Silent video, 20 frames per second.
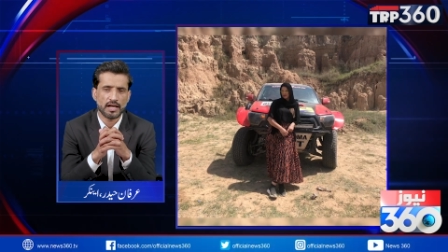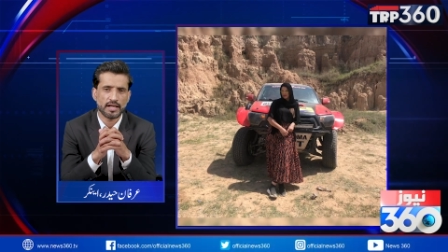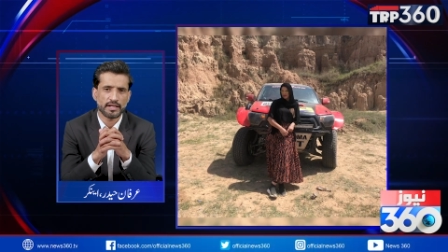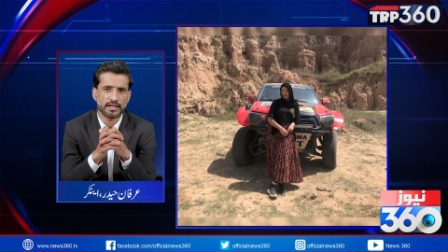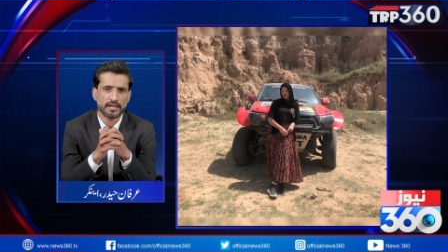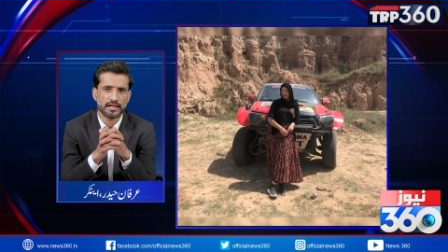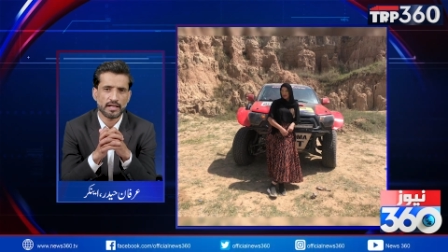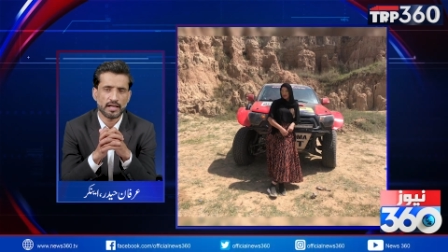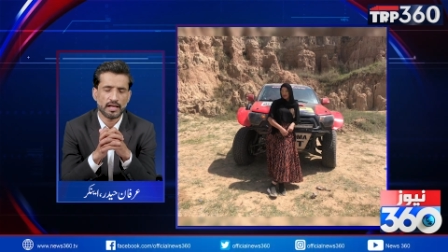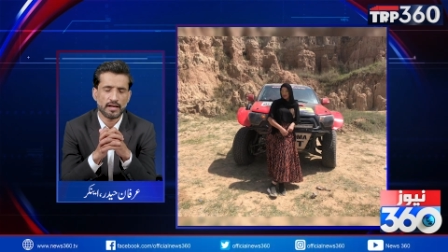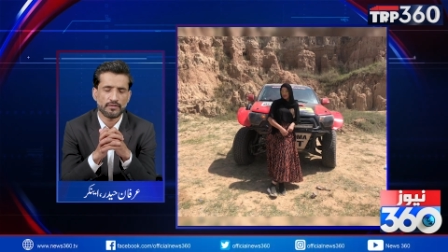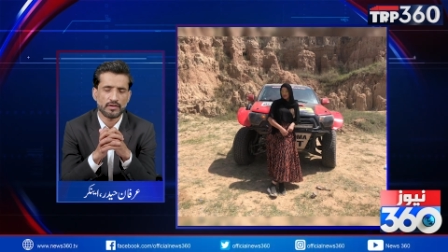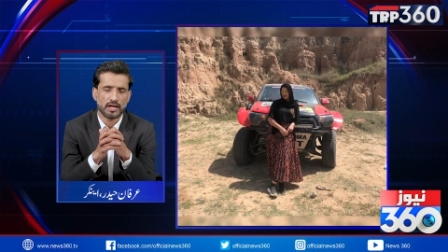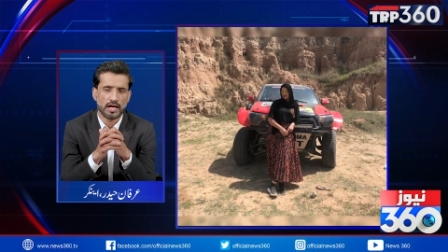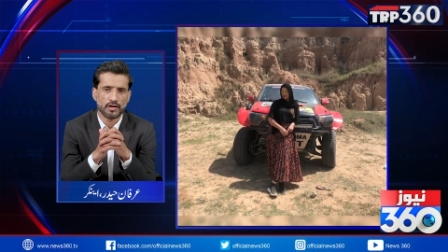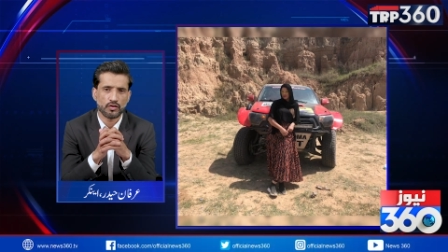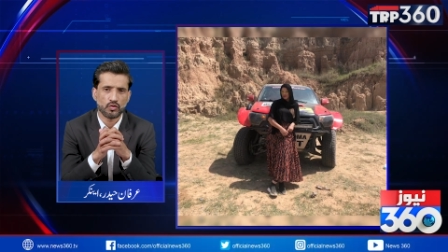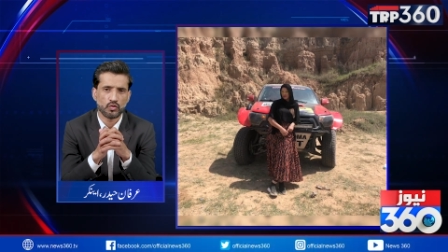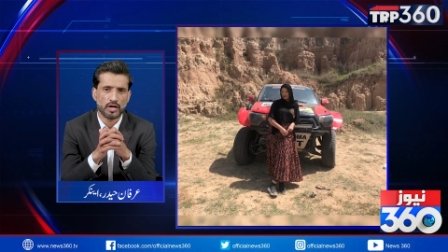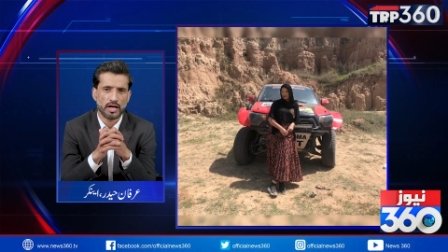खान के ख़िलाफ़
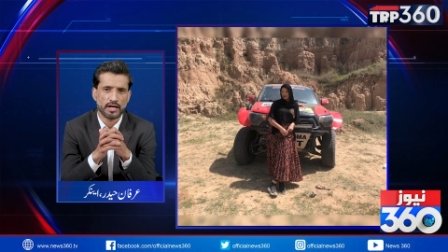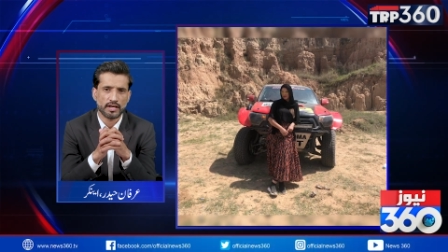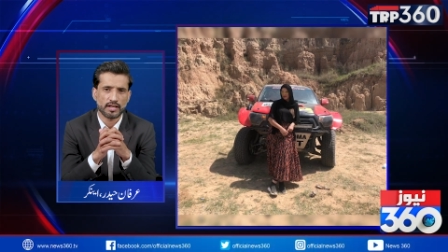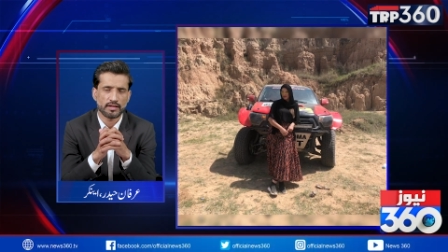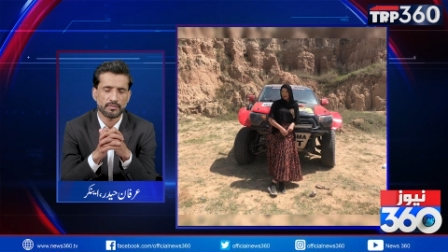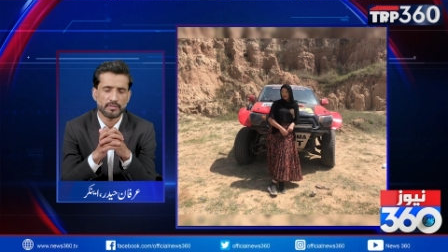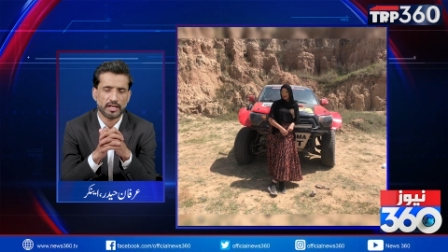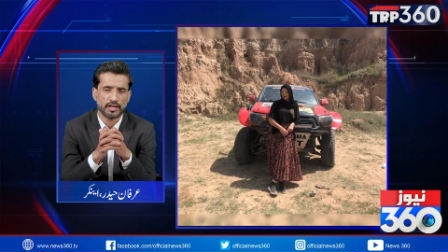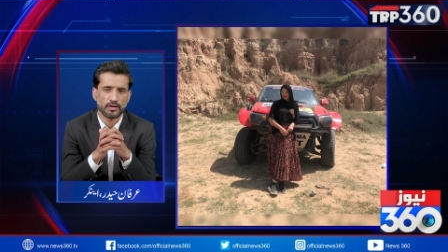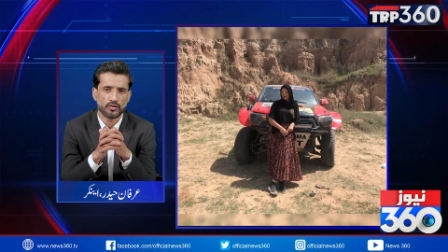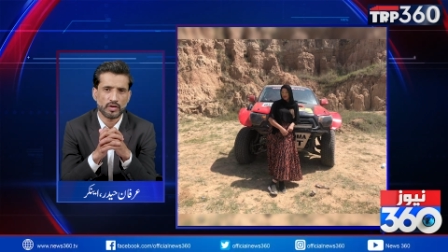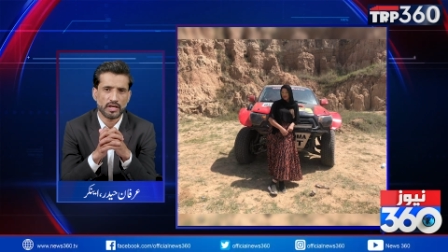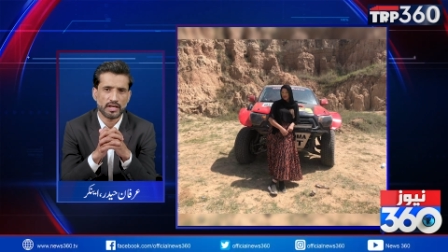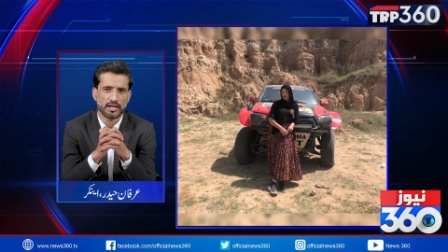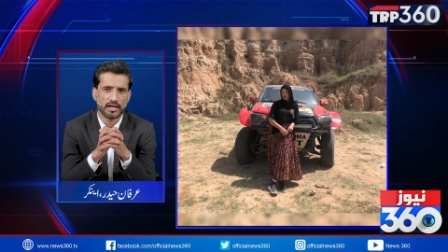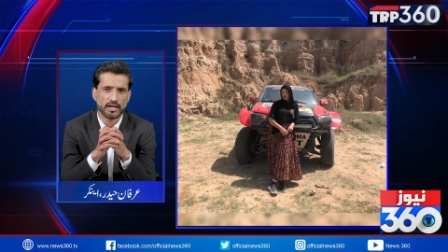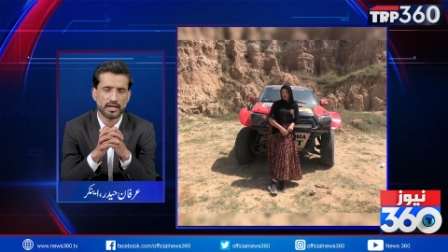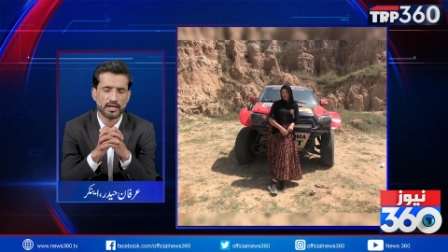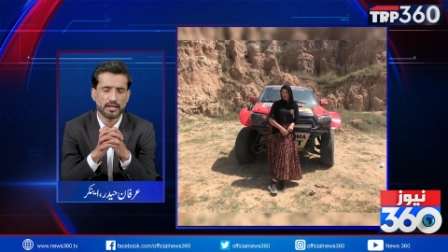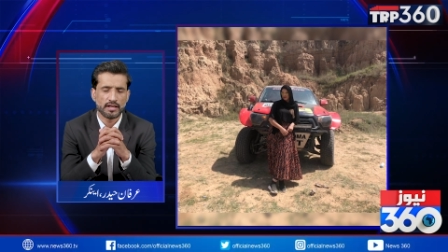कानून हरकत में क्यों
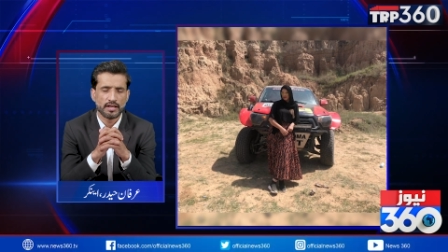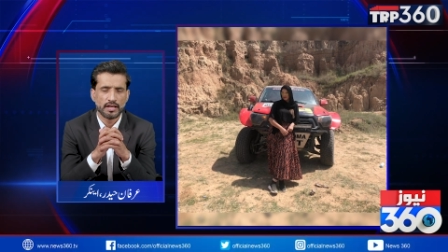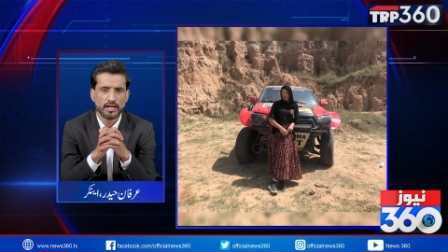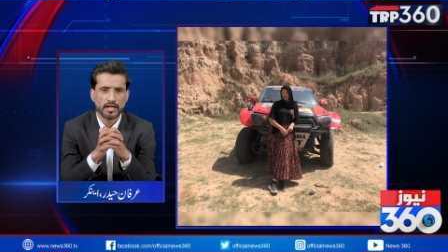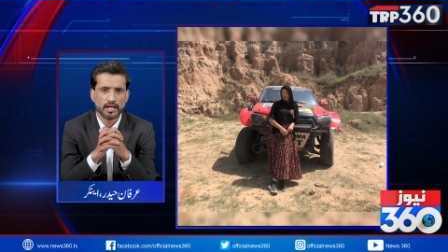नहीं आ रहा